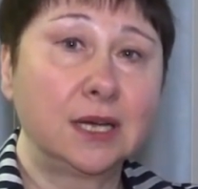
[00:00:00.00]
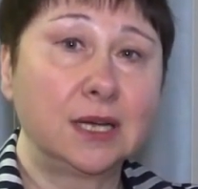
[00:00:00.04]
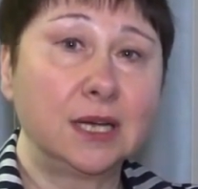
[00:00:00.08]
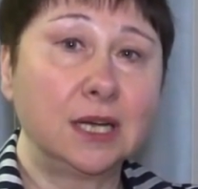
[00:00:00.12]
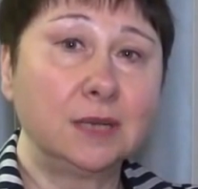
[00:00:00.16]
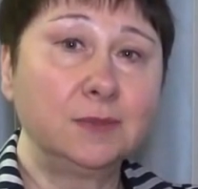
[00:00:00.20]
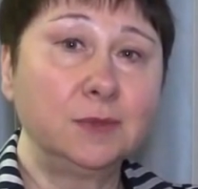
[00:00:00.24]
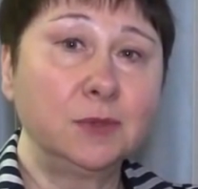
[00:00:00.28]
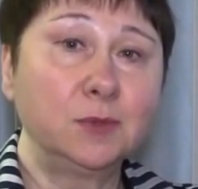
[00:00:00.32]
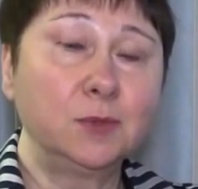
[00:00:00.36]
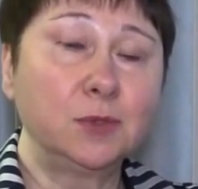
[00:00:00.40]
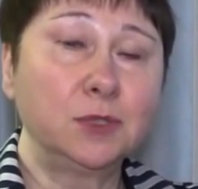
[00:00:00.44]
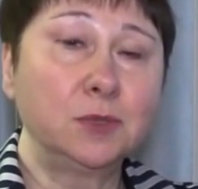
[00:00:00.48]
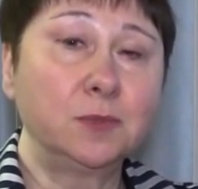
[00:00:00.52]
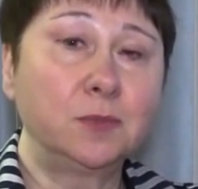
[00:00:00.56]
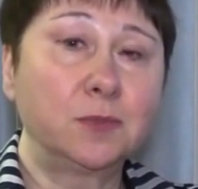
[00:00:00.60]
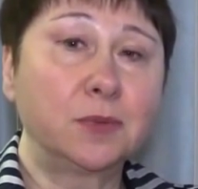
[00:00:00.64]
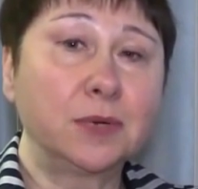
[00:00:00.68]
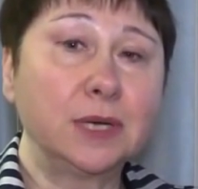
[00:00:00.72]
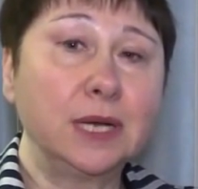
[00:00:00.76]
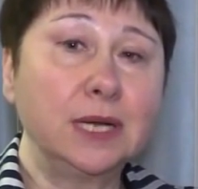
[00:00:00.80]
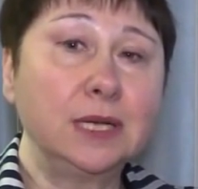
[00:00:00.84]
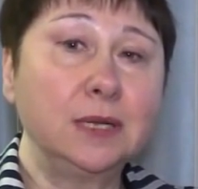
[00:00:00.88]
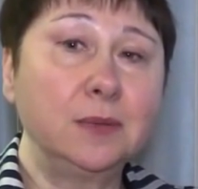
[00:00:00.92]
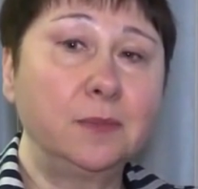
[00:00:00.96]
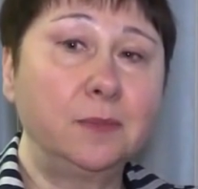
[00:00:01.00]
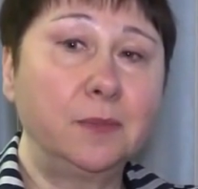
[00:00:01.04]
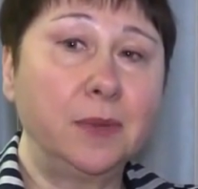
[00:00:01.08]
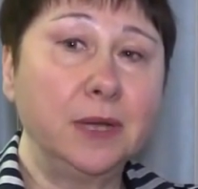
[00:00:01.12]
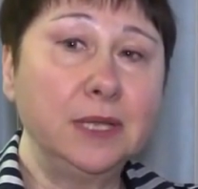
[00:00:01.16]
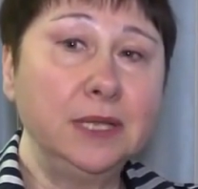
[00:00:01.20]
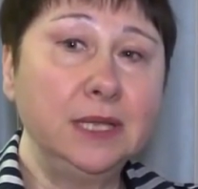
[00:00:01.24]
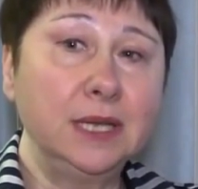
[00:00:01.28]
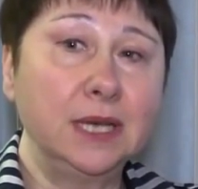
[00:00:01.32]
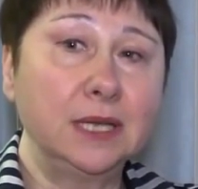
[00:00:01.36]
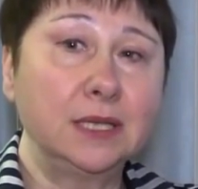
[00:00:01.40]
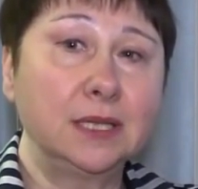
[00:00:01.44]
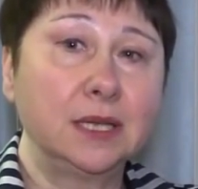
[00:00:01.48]
как мы сможем правильно
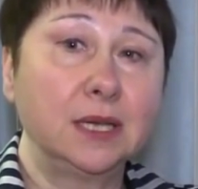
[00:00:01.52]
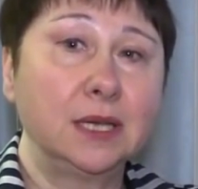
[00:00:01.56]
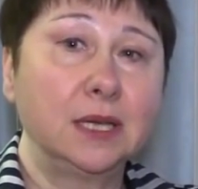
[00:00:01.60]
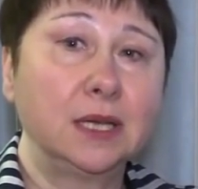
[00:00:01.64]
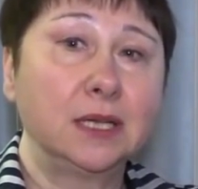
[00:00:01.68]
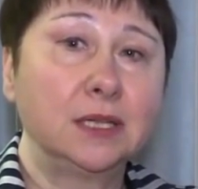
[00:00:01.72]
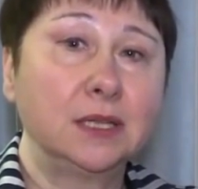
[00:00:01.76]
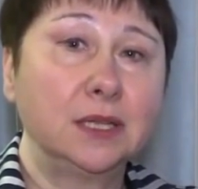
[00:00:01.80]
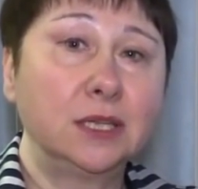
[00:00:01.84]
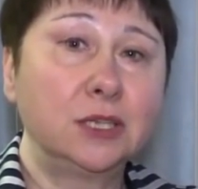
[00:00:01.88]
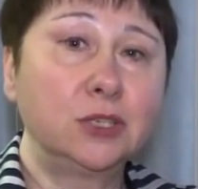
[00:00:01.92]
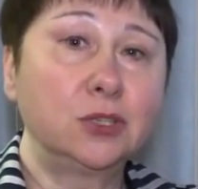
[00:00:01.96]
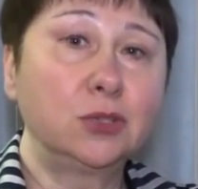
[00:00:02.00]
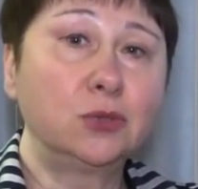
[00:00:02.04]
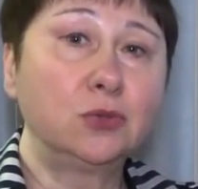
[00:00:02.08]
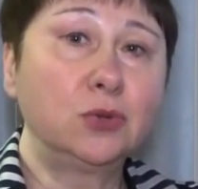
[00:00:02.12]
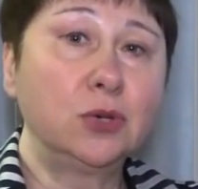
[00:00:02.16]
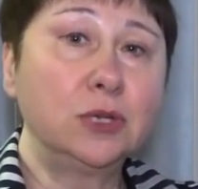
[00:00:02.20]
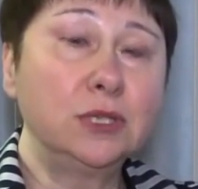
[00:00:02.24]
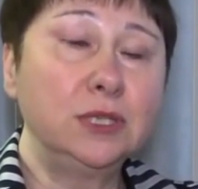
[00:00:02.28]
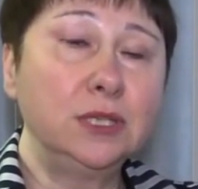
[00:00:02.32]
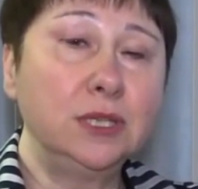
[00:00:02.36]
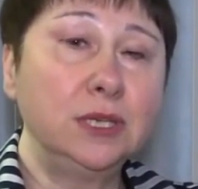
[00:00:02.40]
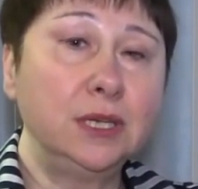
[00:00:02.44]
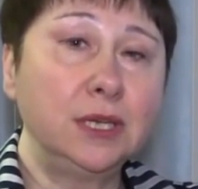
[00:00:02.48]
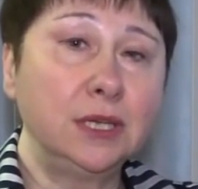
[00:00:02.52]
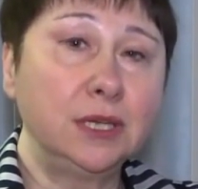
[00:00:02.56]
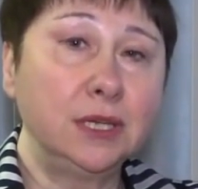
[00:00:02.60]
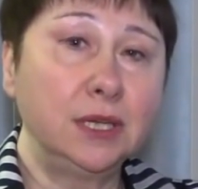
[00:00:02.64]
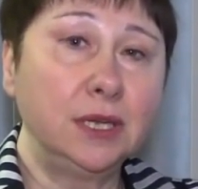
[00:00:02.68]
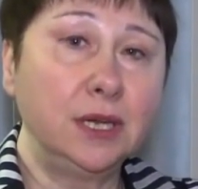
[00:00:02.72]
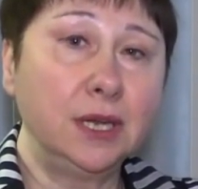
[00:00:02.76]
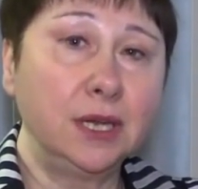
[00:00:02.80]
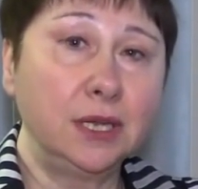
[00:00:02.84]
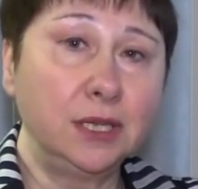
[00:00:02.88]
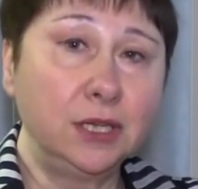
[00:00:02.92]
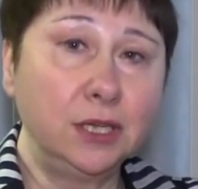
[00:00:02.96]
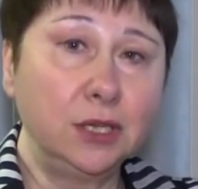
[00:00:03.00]
понять, на что они
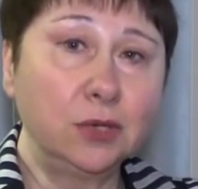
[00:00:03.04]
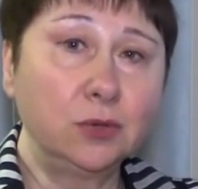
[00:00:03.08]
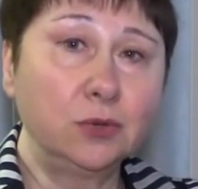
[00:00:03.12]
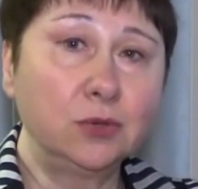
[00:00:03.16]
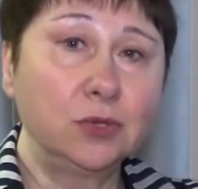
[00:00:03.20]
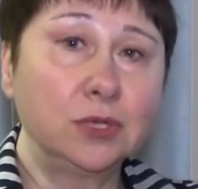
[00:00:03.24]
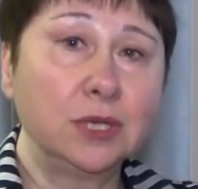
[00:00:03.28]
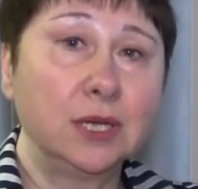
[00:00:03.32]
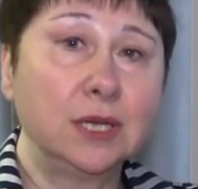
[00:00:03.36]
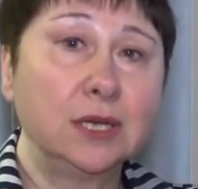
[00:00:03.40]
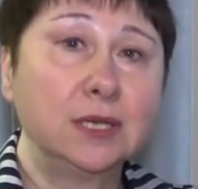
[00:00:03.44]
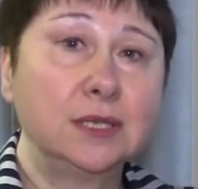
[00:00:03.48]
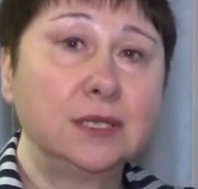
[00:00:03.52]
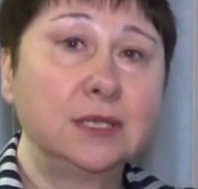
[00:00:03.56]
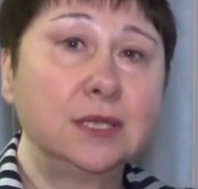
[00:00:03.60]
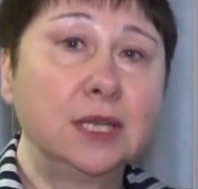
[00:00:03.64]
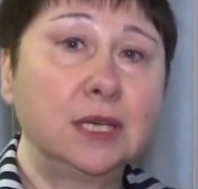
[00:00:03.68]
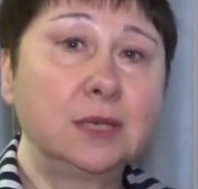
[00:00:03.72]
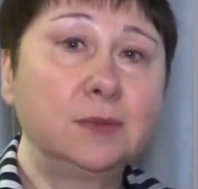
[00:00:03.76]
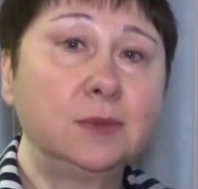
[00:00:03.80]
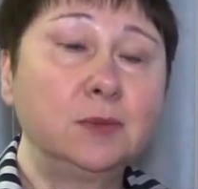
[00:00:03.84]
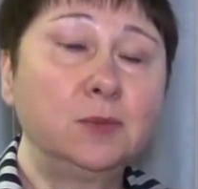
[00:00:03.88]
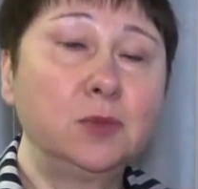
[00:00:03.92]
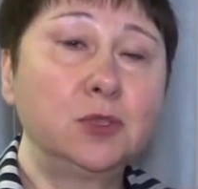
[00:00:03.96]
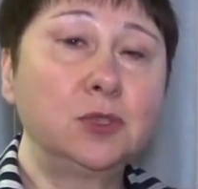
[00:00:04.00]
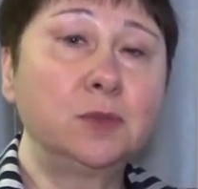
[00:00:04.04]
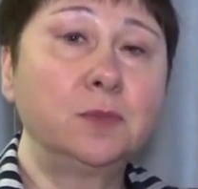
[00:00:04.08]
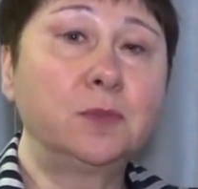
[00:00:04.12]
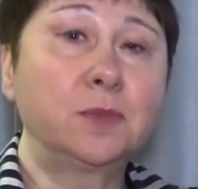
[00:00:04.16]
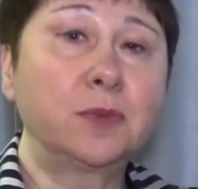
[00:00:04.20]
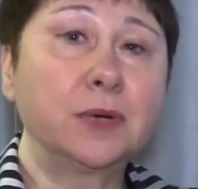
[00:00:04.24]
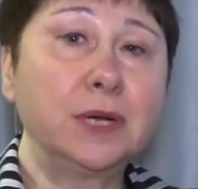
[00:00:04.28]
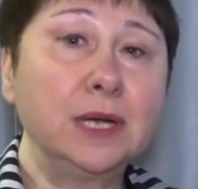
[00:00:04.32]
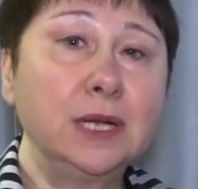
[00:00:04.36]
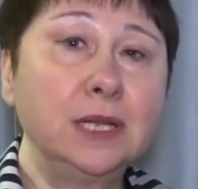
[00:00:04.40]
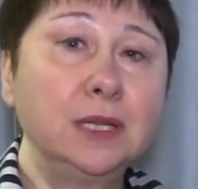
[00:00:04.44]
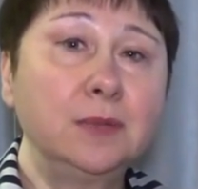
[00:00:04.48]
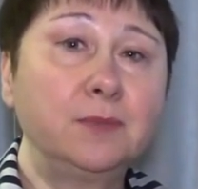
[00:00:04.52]
реагируют, так мы можем
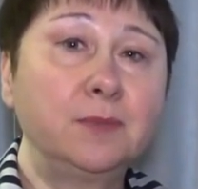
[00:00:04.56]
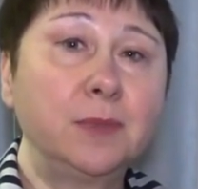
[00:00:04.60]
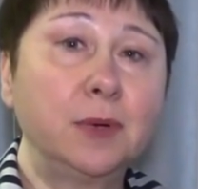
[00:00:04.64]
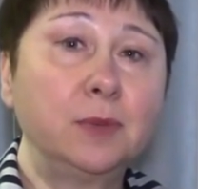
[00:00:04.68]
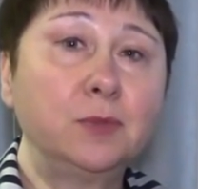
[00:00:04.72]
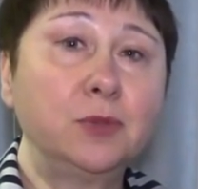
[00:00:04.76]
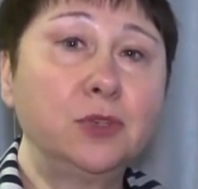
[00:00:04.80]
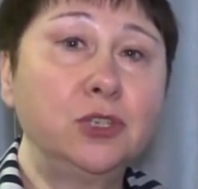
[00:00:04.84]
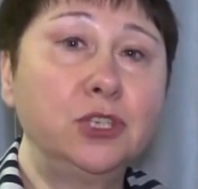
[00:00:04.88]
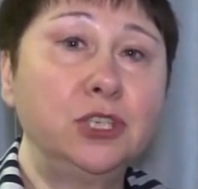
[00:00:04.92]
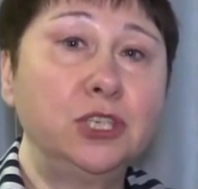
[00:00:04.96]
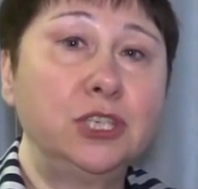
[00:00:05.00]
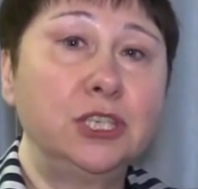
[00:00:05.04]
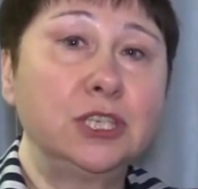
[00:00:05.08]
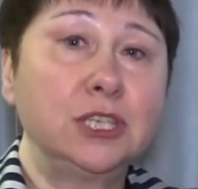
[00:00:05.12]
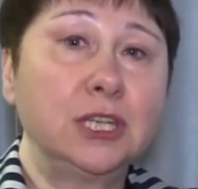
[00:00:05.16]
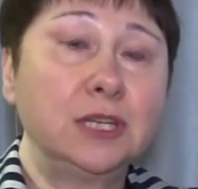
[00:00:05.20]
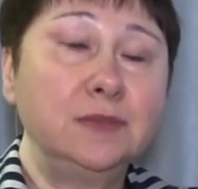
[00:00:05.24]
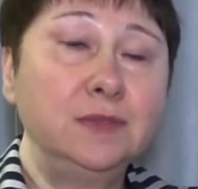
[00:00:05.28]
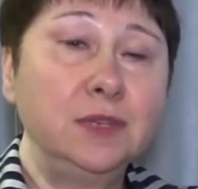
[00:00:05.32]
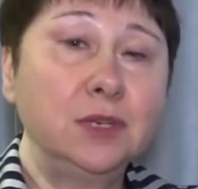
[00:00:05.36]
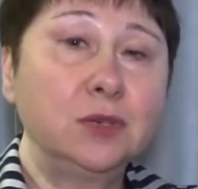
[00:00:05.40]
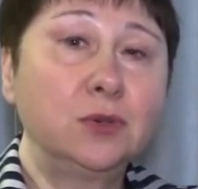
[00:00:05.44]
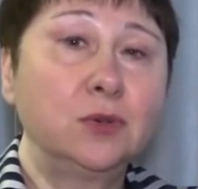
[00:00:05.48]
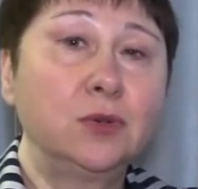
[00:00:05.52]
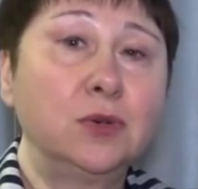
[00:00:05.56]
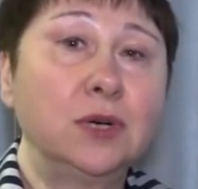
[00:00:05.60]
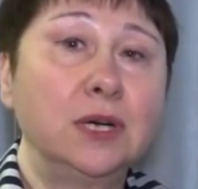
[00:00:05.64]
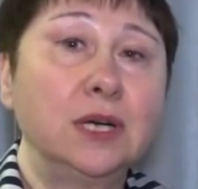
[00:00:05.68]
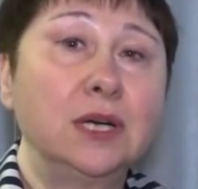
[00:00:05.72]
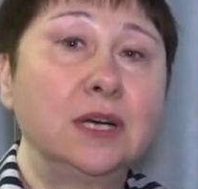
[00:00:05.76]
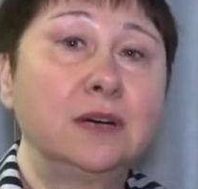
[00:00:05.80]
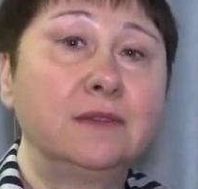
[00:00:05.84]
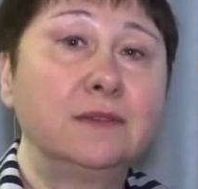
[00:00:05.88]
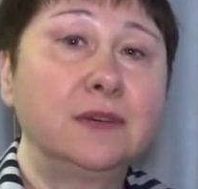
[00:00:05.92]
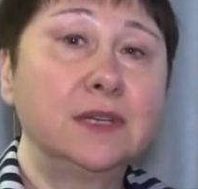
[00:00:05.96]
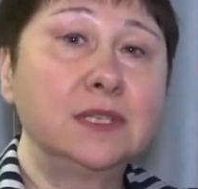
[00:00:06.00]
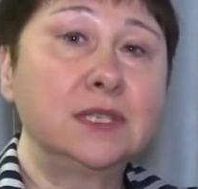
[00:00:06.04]
правильно помочь человеку
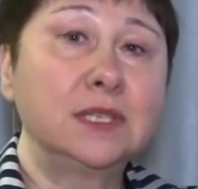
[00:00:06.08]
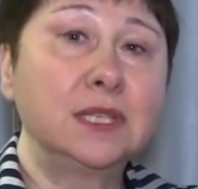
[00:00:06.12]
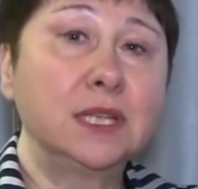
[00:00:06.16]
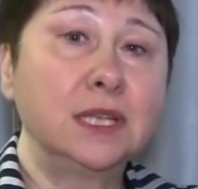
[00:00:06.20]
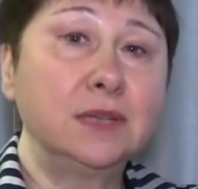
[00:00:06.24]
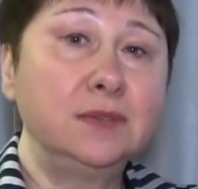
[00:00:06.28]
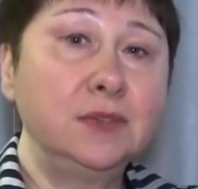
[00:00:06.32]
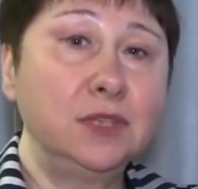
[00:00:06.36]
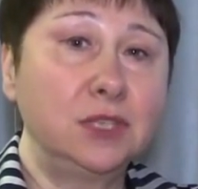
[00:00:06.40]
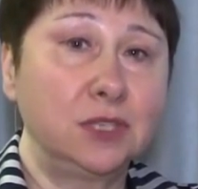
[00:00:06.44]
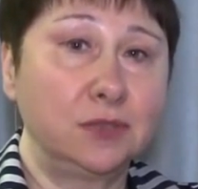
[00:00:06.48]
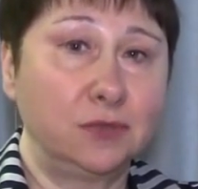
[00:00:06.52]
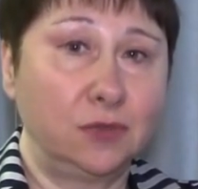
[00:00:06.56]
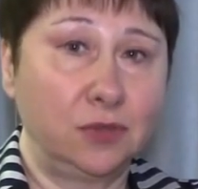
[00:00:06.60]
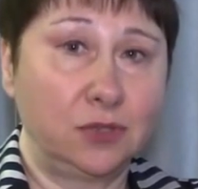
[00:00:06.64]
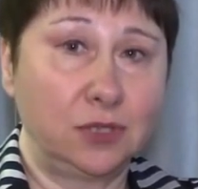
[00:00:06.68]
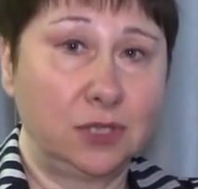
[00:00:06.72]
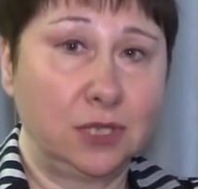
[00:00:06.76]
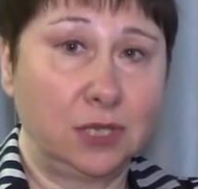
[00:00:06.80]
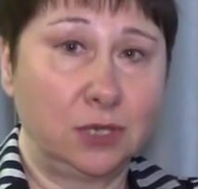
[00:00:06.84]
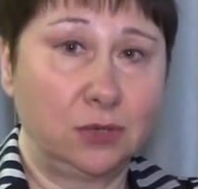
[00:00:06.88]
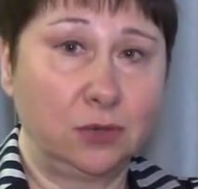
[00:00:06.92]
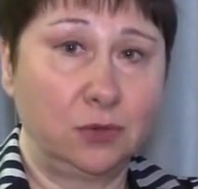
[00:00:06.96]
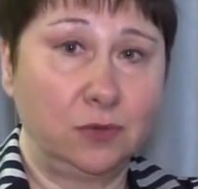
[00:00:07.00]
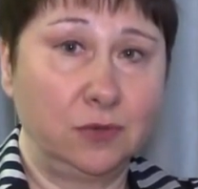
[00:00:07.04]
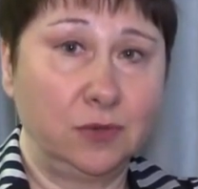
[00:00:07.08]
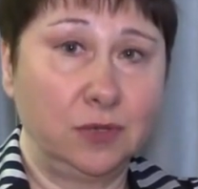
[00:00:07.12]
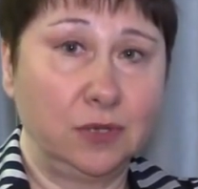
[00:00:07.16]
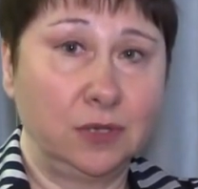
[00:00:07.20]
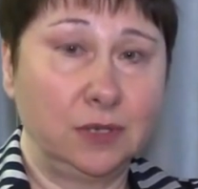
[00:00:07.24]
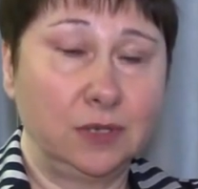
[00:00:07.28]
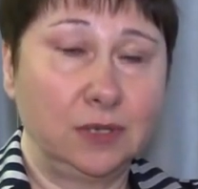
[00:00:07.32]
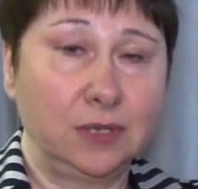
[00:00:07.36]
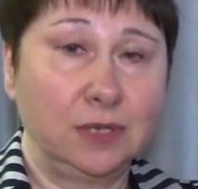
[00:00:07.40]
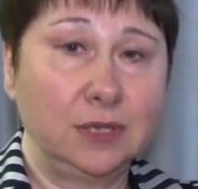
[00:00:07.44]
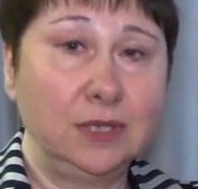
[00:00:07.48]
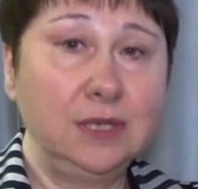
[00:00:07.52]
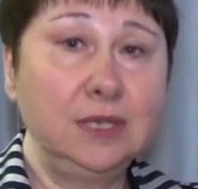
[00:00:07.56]
восстановить свое
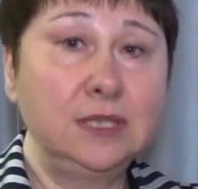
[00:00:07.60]
здоровье.